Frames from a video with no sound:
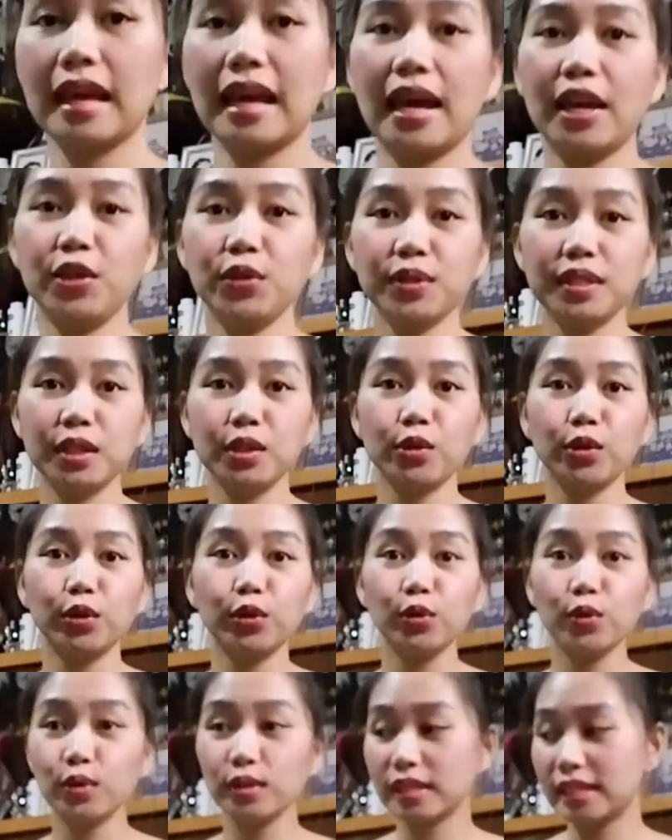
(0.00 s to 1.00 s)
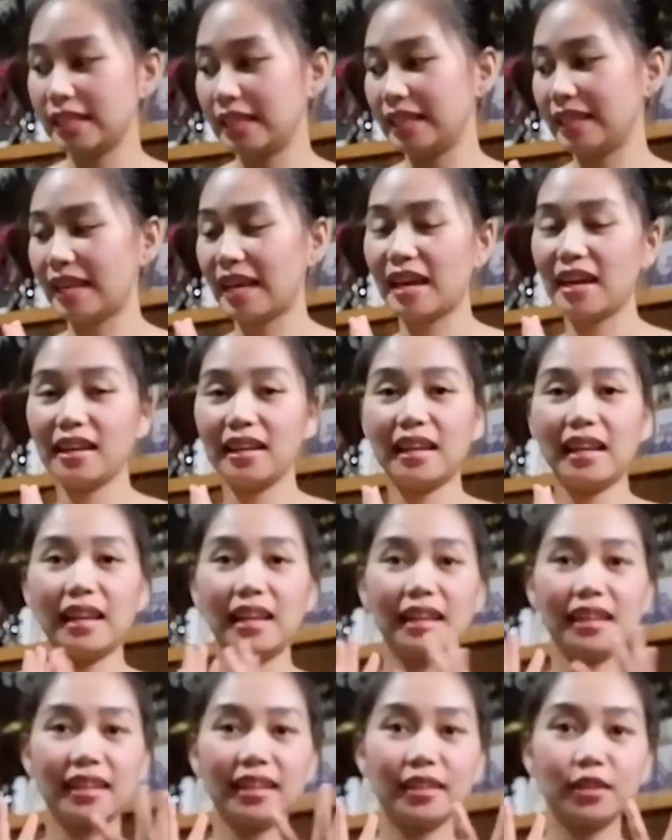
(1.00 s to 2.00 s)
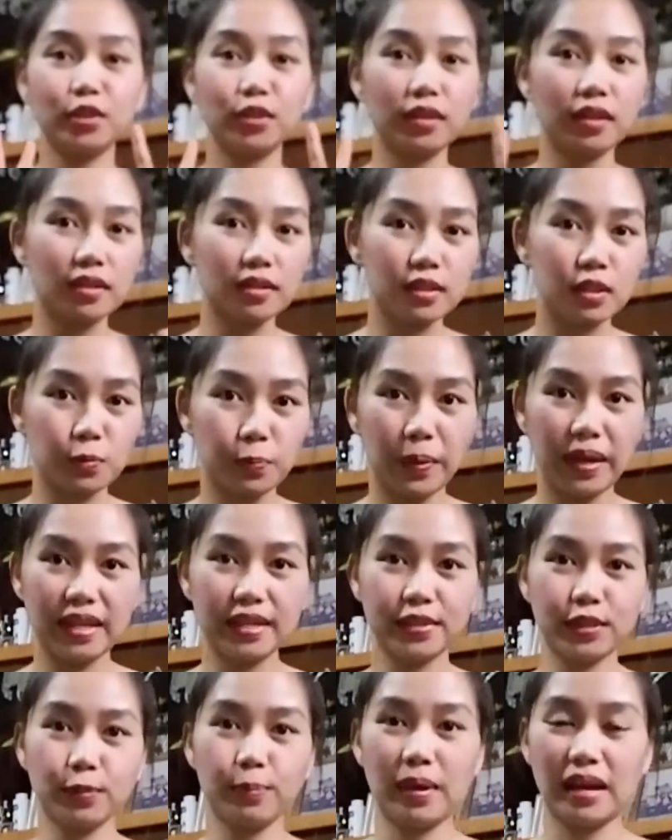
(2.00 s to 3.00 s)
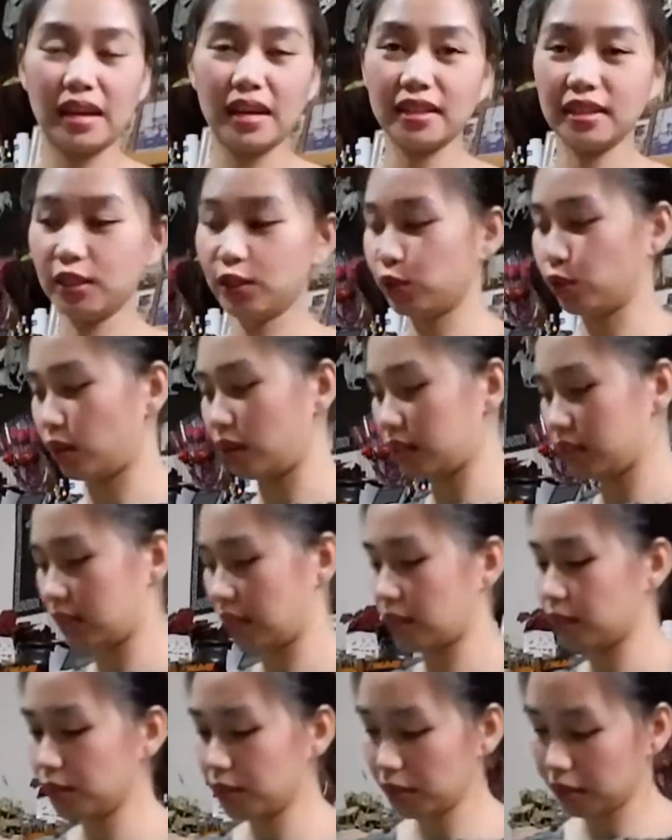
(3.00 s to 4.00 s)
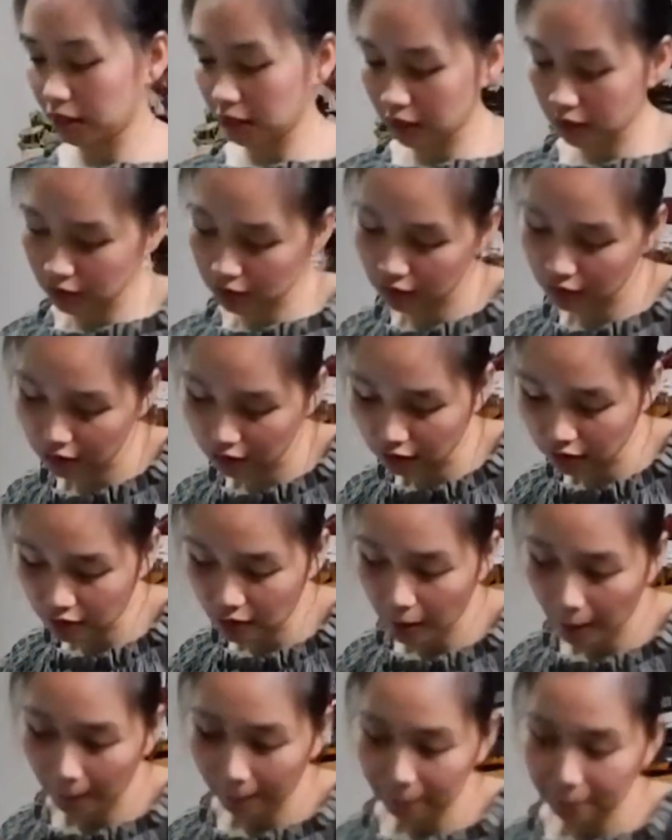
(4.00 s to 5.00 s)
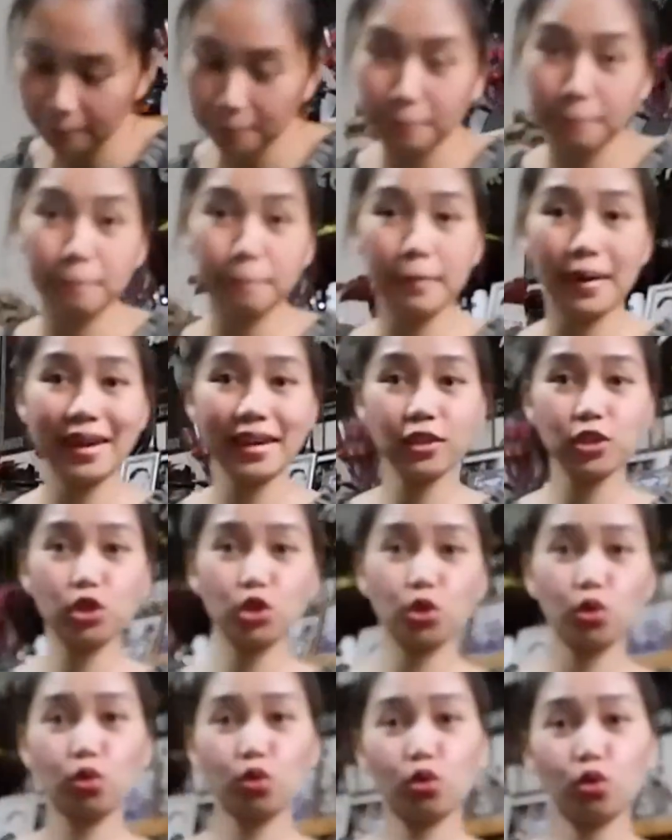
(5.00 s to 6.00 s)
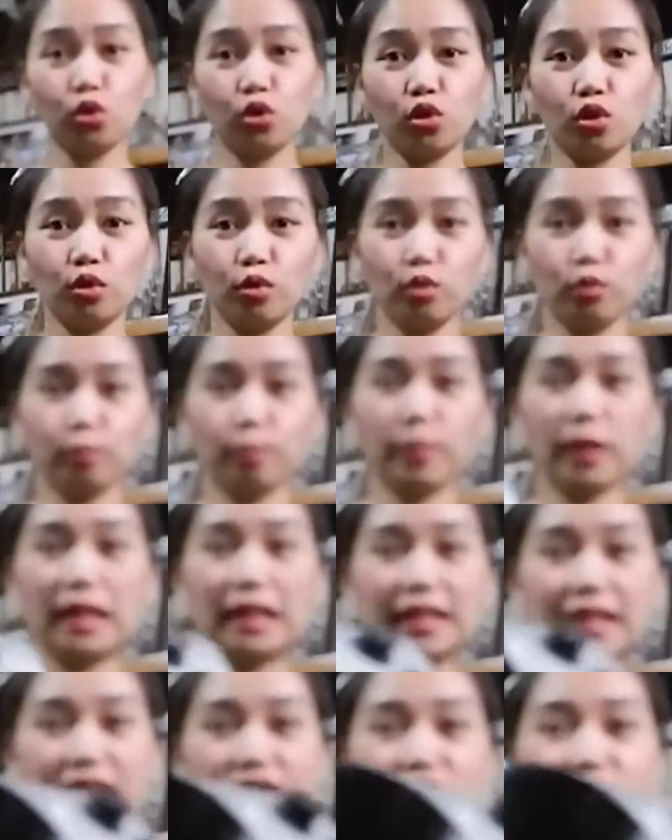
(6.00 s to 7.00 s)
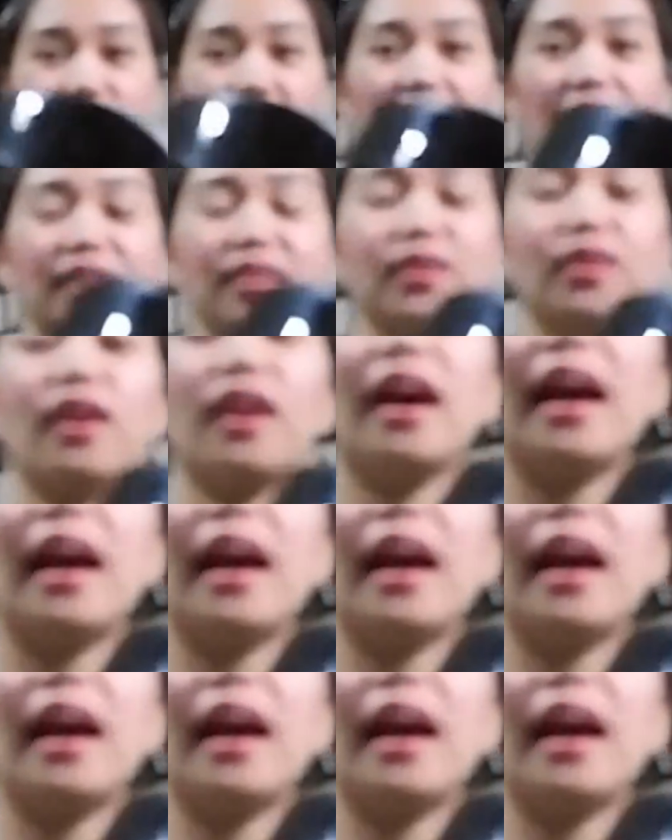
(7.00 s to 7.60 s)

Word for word: Ayusin ko yung kusina. Lalagyan ko ng space para dito. Kasi as you can see, medyo bulky siya, no?